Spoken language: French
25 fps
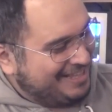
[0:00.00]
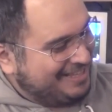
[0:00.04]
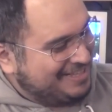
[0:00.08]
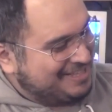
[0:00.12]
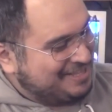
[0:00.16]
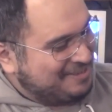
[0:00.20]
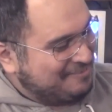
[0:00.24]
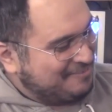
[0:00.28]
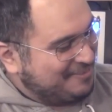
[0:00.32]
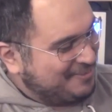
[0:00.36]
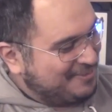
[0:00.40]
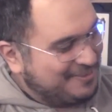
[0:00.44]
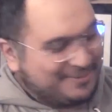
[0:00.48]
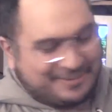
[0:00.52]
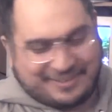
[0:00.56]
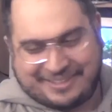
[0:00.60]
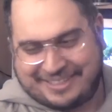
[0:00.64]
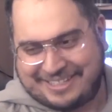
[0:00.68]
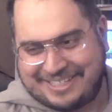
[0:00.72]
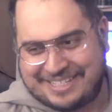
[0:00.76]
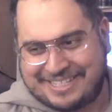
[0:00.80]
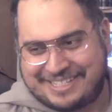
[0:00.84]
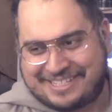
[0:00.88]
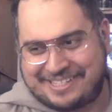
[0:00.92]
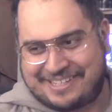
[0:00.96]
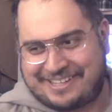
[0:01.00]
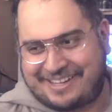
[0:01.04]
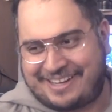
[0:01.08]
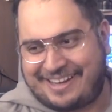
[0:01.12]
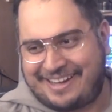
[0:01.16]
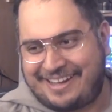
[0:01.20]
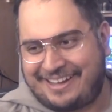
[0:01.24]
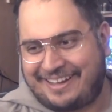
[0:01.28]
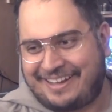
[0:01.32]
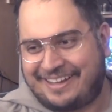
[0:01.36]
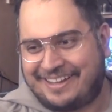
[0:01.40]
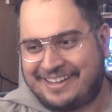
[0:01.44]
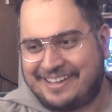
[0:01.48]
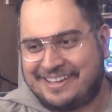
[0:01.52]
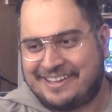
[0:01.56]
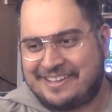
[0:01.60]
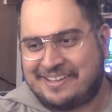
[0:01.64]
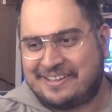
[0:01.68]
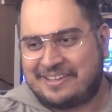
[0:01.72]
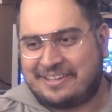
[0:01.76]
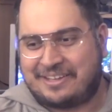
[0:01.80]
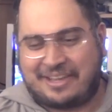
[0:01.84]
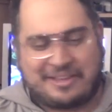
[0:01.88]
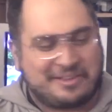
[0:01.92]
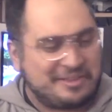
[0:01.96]
c'est bon, c'est clair.
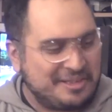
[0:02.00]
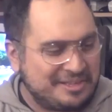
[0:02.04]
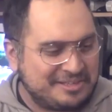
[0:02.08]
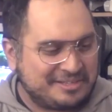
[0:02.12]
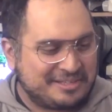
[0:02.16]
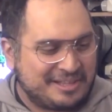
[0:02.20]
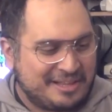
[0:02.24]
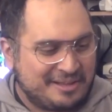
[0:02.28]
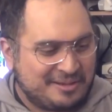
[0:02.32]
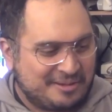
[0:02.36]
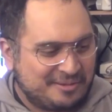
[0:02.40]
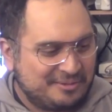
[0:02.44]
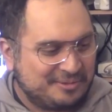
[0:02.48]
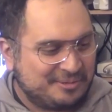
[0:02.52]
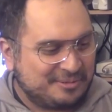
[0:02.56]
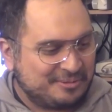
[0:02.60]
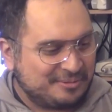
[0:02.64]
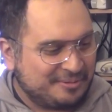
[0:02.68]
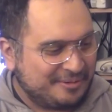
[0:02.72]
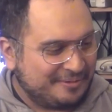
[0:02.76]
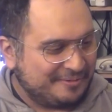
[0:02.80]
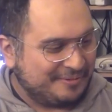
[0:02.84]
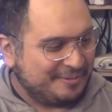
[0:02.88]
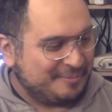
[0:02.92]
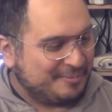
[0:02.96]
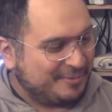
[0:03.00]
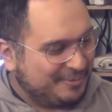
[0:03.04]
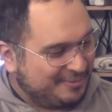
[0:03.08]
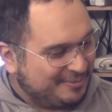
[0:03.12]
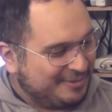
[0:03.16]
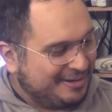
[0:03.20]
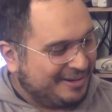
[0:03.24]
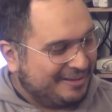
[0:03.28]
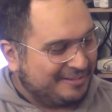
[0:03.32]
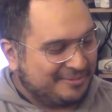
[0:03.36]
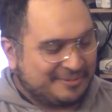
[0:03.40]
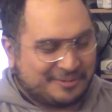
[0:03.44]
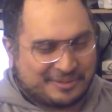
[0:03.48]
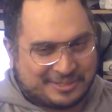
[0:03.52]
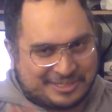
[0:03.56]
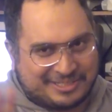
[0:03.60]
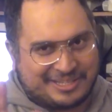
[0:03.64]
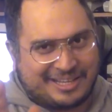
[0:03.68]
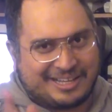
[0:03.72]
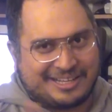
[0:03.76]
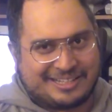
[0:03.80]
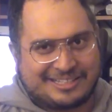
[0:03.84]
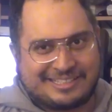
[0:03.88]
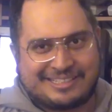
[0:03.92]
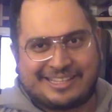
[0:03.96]
Il y en a 5 en tout. voilà, donc
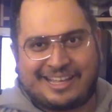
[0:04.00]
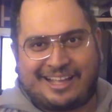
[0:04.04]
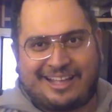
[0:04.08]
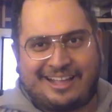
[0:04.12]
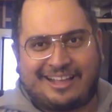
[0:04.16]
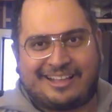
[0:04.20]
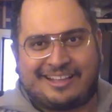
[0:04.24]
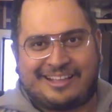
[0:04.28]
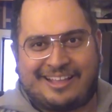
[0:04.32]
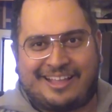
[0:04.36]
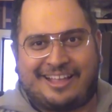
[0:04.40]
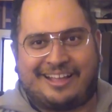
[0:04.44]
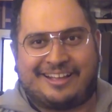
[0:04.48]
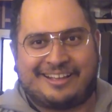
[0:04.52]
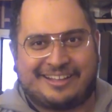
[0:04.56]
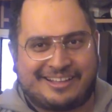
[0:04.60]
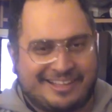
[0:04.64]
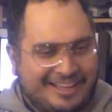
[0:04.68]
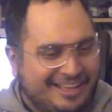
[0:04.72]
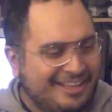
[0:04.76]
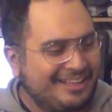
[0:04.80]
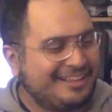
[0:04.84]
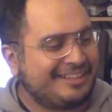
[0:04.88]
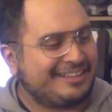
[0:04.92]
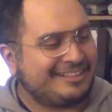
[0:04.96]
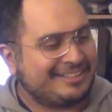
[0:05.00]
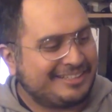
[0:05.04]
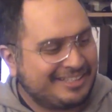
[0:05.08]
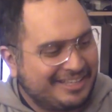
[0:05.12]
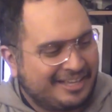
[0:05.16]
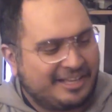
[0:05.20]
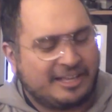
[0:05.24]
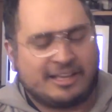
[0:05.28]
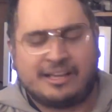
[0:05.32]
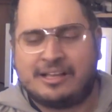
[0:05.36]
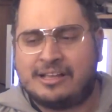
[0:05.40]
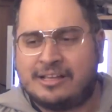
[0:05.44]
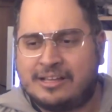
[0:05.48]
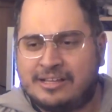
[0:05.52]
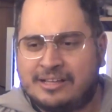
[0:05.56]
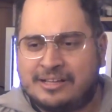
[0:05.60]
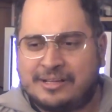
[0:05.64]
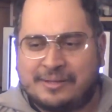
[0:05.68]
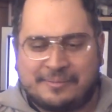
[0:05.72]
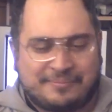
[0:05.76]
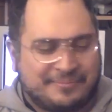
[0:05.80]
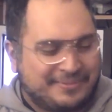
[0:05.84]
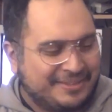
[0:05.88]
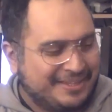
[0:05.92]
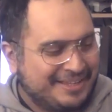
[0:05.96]
5 cartes R4.
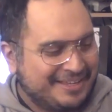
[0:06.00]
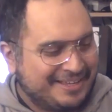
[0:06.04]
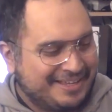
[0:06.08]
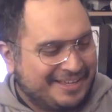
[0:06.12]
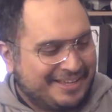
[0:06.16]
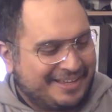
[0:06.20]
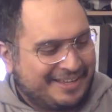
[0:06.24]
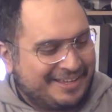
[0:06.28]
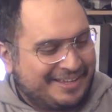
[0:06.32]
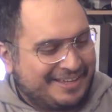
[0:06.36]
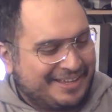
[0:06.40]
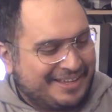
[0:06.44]
Et